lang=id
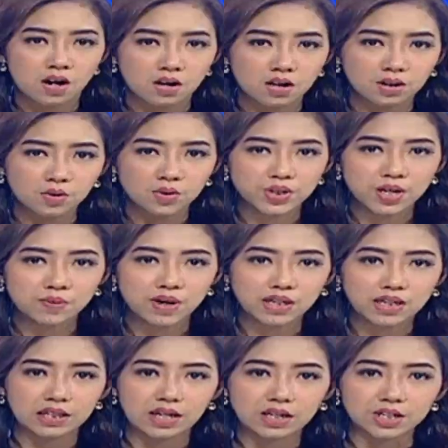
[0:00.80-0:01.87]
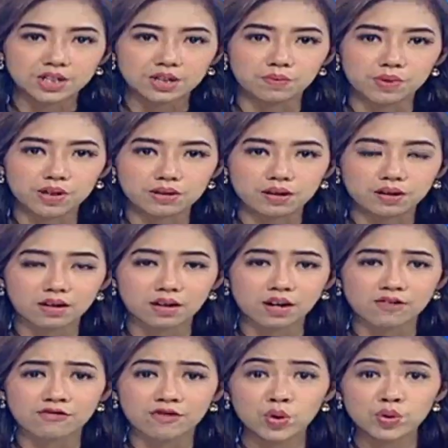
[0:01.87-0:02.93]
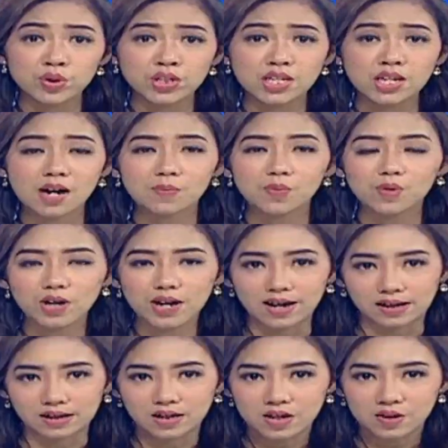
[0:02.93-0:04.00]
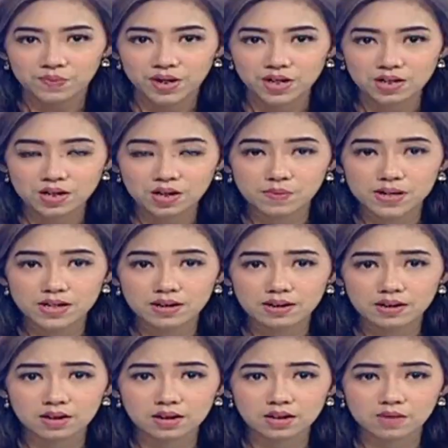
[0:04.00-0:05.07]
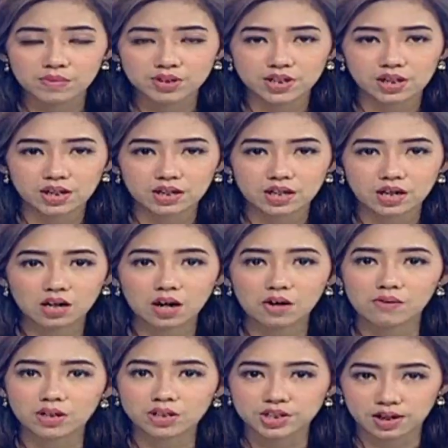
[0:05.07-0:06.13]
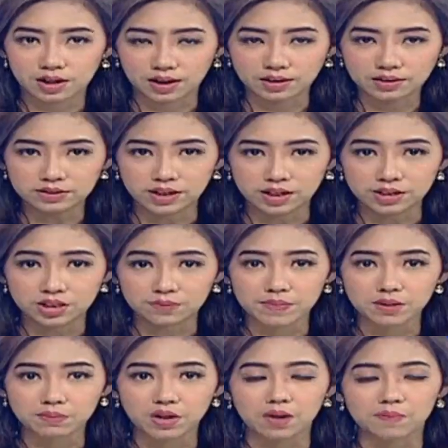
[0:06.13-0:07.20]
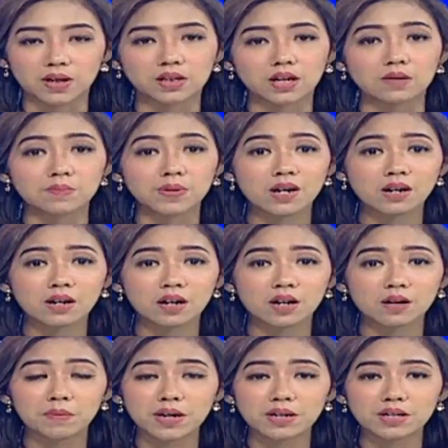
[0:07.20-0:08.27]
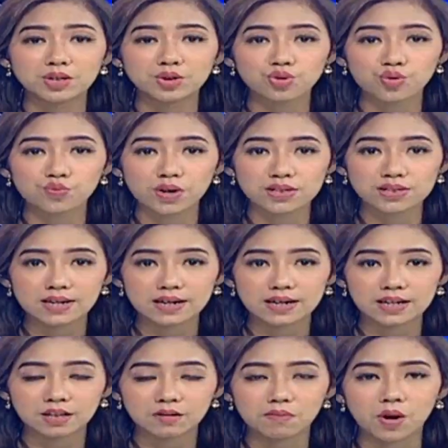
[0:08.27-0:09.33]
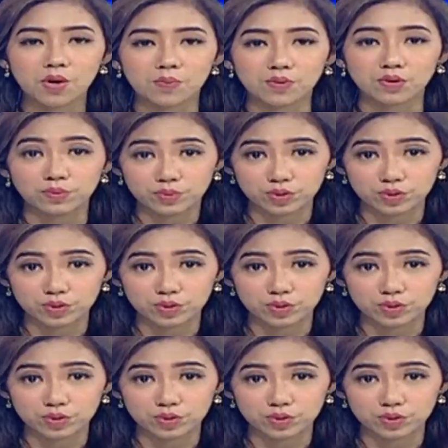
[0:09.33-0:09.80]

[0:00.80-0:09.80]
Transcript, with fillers: Ratusan balita di Jember terkena flu Singapura. Mereka kebanyakan hanya menjalani rawat jalan dan cepat mendapatkan penanganan medis rumah sakit maupun